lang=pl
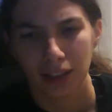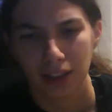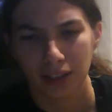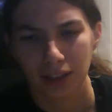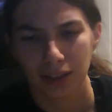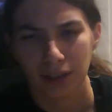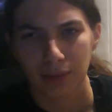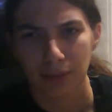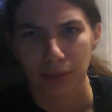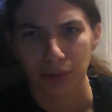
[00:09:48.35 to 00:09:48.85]

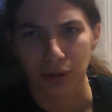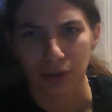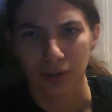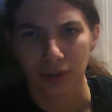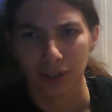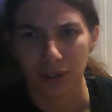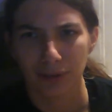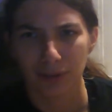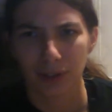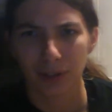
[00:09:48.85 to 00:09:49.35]
Jest
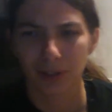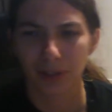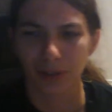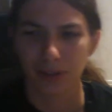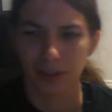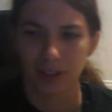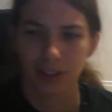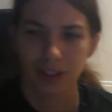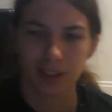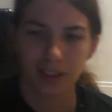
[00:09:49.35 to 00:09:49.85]
porządnie
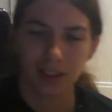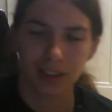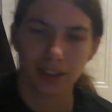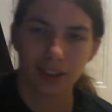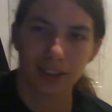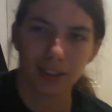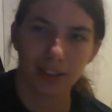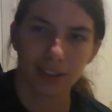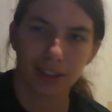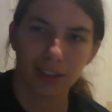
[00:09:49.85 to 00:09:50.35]
wykonana,
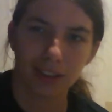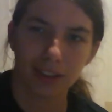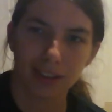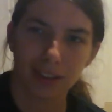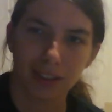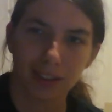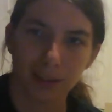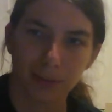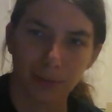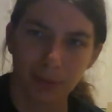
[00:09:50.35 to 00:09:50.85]
a
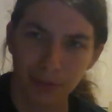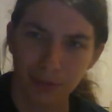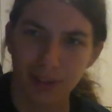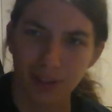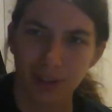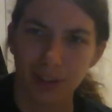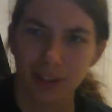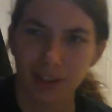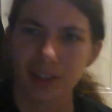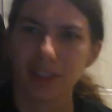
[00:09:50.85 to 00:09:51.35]
samemu
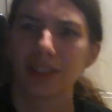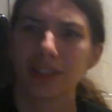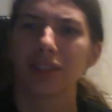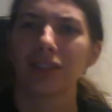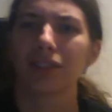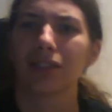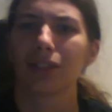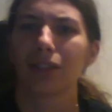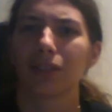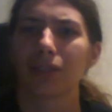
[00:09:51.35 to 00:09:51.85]

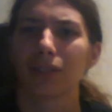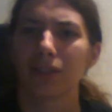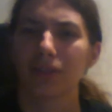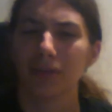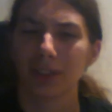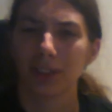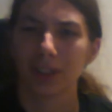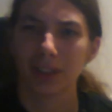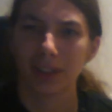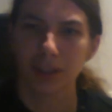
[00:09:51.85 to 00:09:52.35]

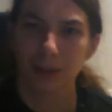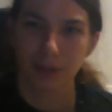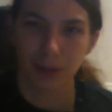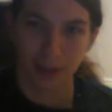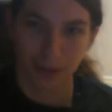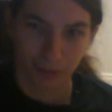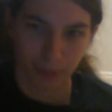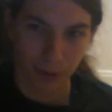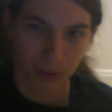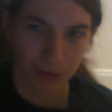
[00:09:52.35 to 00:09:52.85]
Dickinsonowi i
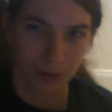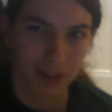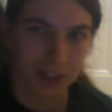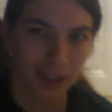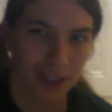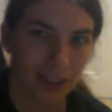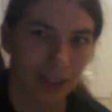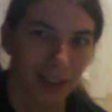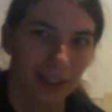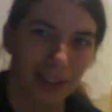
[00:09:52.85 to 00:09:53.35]

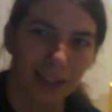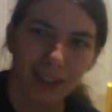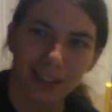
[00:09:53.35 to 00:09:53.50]
spółce